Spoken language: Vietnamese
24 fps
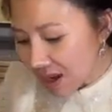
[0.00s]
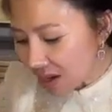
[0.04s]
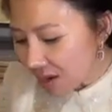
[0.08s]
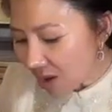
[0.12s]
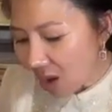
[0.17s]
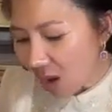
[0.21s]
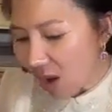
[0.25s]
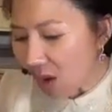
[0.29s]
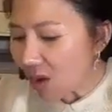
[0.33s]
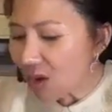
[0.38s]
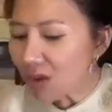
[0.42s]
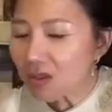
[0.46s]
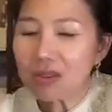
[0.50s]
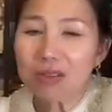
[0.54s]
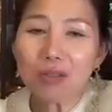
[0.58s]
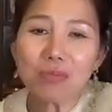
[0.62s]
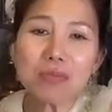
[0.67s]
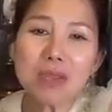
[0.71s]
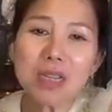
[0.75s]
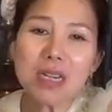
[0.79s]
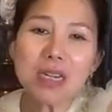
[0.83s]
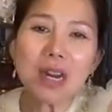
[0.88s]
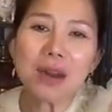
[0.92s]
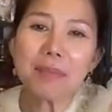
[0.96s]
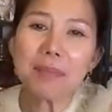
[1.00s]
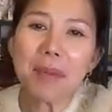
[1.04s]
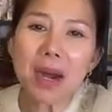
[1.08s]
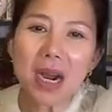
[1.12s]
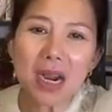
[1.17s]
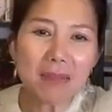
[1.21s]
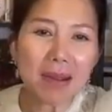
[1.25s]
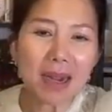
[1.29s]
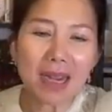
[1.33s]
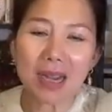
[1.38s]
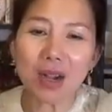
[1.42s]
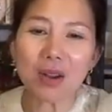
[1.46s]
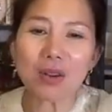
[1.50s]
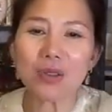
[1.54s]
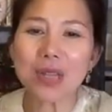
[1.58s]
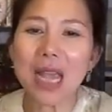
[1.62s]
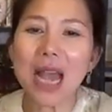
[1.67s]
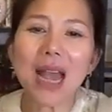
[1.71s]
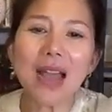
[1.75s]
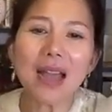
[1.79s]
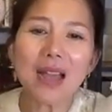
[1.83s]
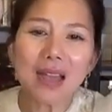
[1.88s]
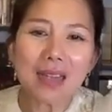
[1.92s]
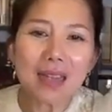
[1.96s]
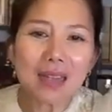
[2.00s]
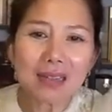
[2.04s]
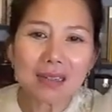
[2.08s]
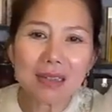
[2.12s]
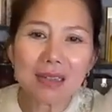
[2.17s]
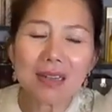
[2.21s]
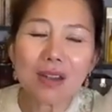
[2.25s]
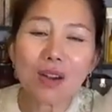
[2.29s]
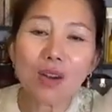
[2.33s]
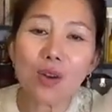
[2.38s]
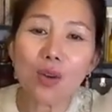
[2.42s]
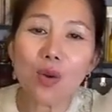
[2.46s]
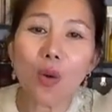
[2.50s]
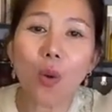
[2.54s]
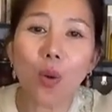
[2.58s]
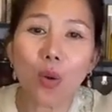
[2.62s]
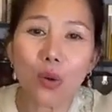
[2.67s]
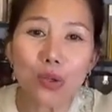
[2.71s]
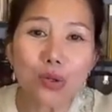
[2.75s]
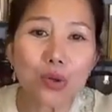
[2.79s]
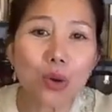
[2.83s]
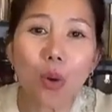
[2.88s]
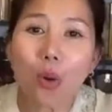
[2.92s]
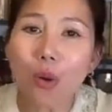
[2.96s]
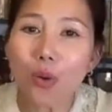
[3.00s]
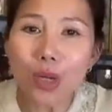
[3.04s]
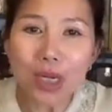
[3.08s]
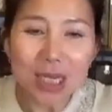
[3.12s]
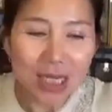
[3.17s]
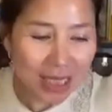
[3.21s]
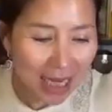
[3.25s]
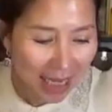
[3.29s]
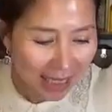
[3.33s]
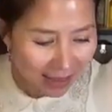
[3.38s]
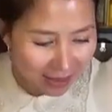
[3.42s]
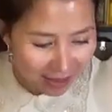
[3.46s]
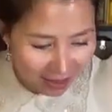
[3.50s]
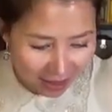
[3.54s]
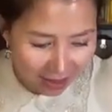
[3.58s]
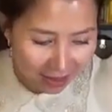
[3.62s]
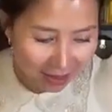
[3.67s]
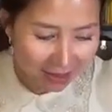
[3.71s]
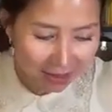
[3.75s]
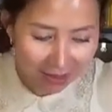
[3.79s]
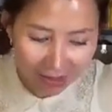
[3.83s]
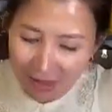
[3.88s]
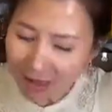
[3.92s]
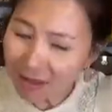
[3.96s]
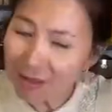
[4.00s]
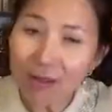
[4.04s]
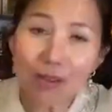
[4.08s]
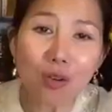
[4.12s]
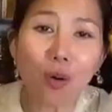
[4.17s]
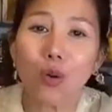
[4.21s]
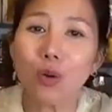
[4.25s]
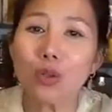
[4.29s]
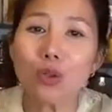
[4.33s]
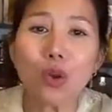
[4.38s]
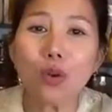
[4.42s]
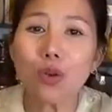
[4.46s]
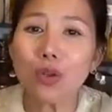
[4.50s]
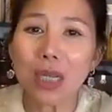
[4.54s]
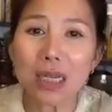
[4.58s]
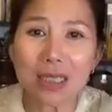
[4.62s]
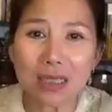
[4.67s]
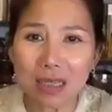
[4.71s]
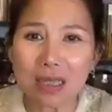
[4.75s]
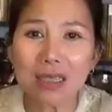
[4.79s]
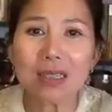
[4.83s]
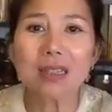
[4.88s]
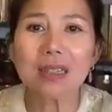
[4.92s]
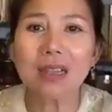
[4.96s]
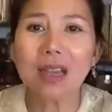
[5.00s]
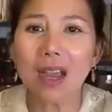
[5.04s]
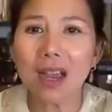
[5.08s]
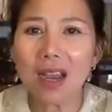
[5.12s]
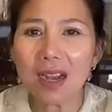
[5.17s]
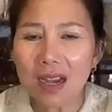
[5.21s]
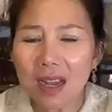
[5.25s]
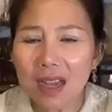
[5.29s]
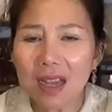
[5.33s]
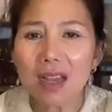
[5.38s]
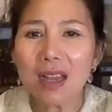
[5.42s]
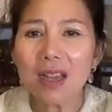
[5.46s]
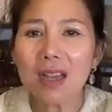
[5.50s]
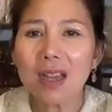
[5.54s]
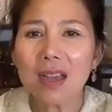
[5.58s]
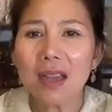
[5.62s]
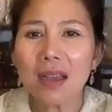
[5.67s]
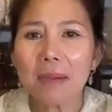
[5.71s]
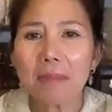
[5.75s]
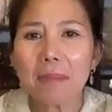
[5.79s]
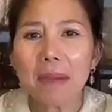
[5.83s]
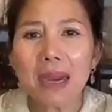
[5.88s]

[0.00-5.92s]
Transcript: đừng có giống như nó mới bắt đầu ra đừng có đổ xô đi giành giật đừng có đổ xô giành giật gì hết á